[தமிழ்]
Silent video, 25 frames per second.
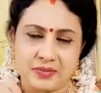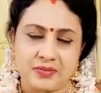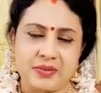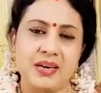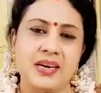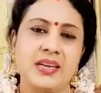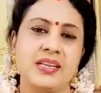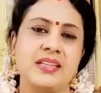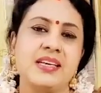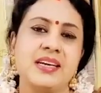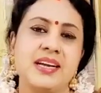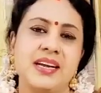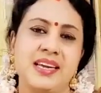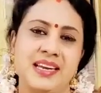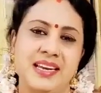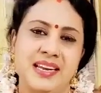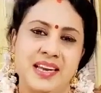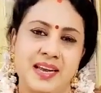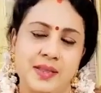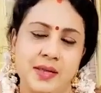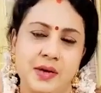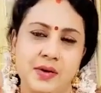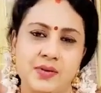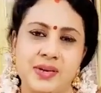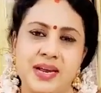வலது
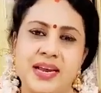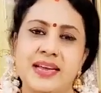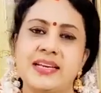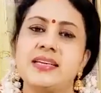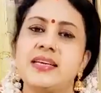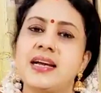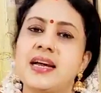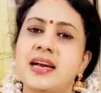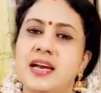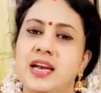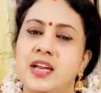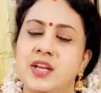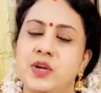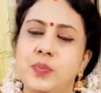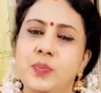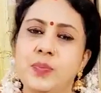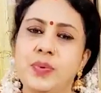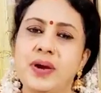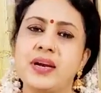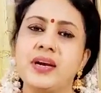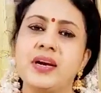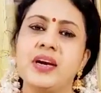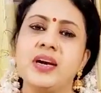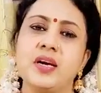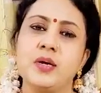கையில் அதாவது ரைட் ஹேண்ட்லேயும்
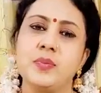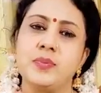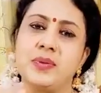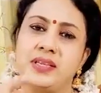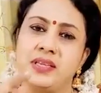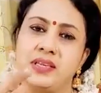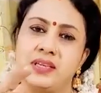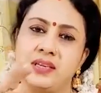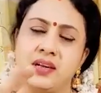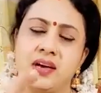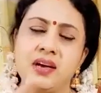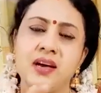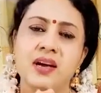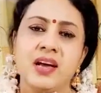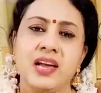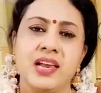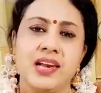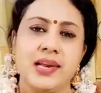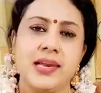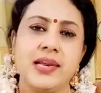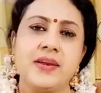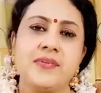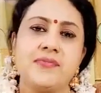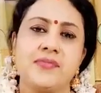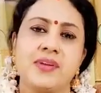பெண்களுக்கு பார்த்தீங்கன்னா
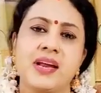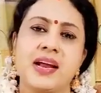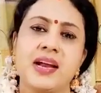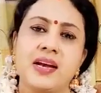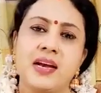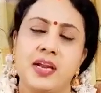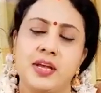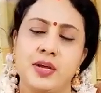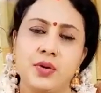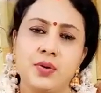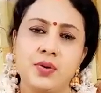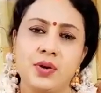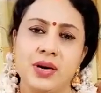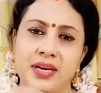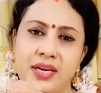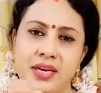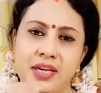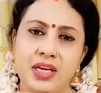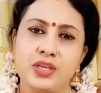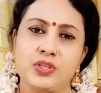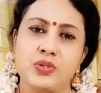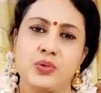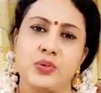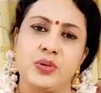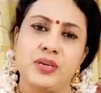லெஃப்ட் ஹேண்ட்லேயும்
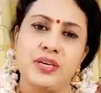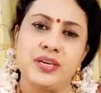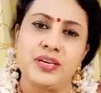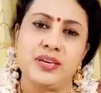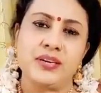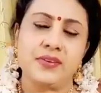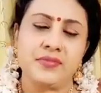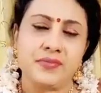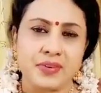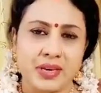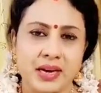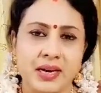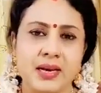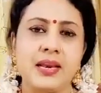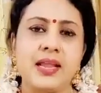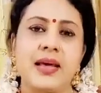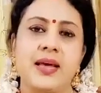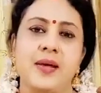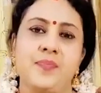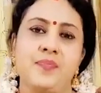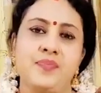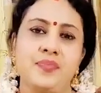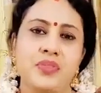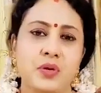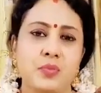கட்டிக்க சொல்லிட்டு
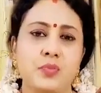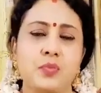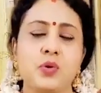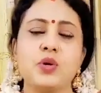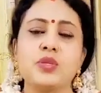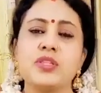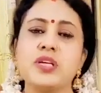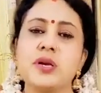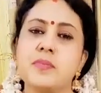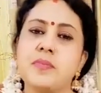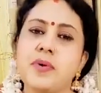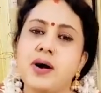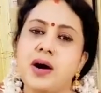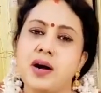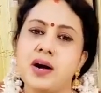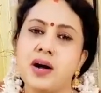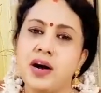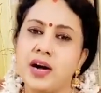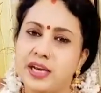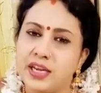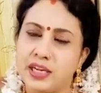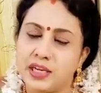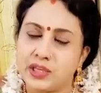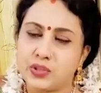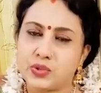விரலில் மோதிரமாக
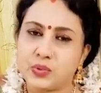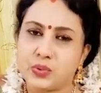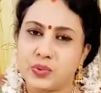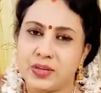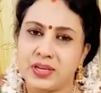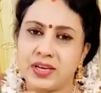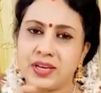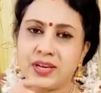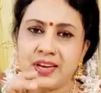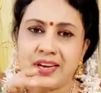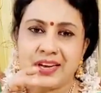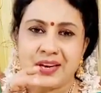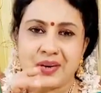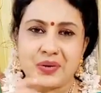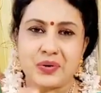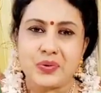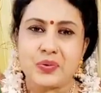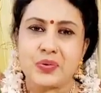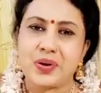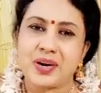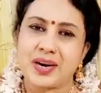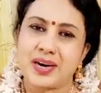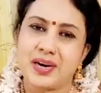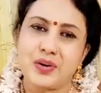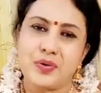அணிய சொல்லி
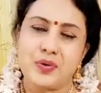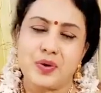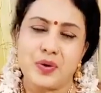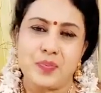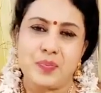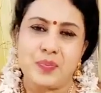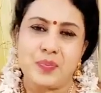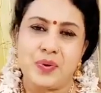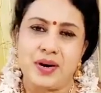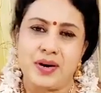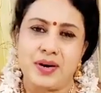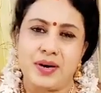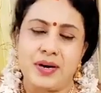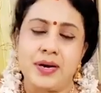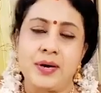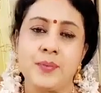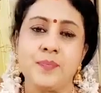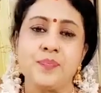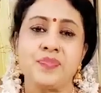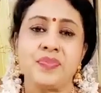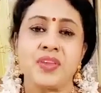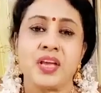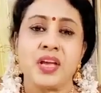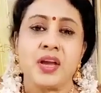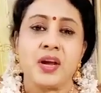குருக்கள் கொடுப்பாங்க
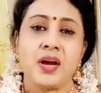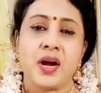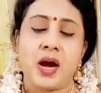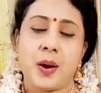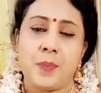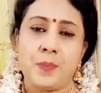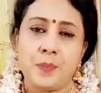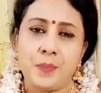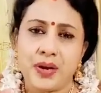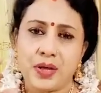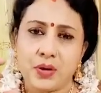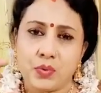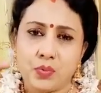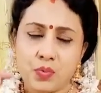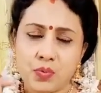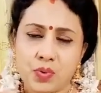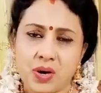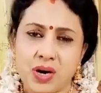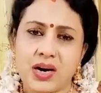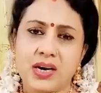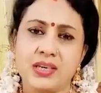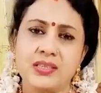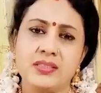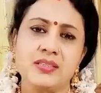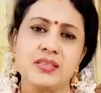அப்படி
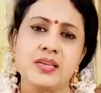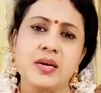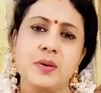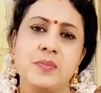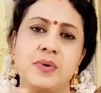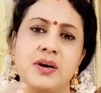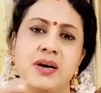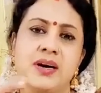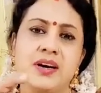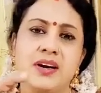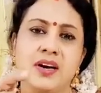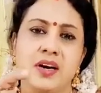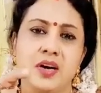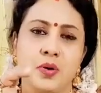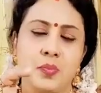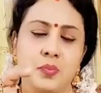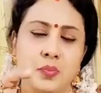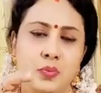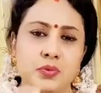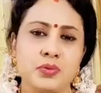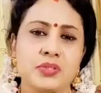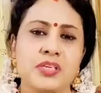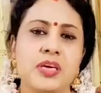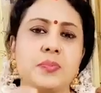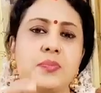உட்கார்ந்து நம்ம
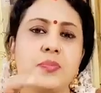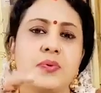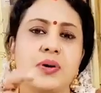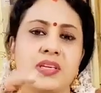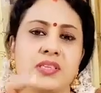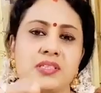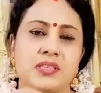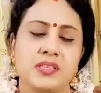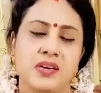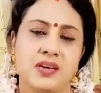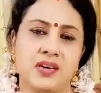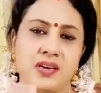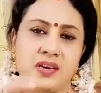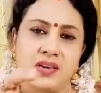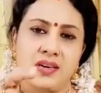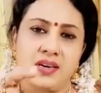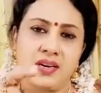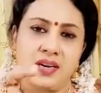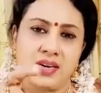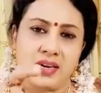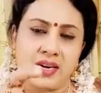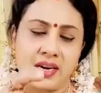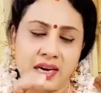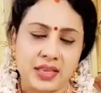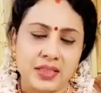பூஜை
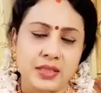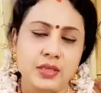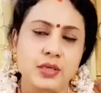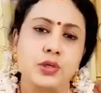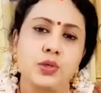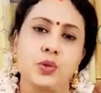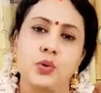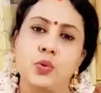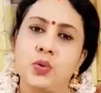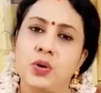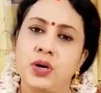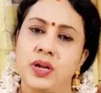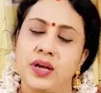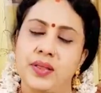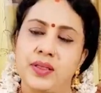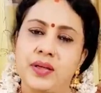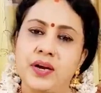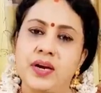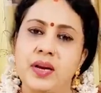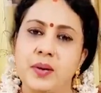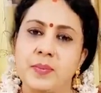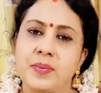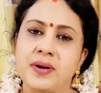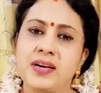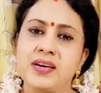புனஸ்காரங்களில் கலந்துக்கிட்டோன்னா
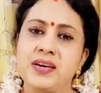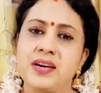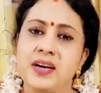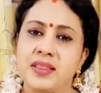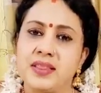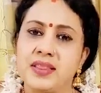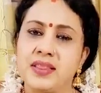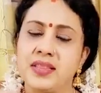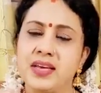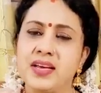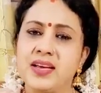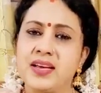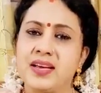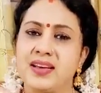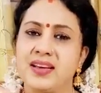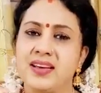தான் நமக்கு அந்த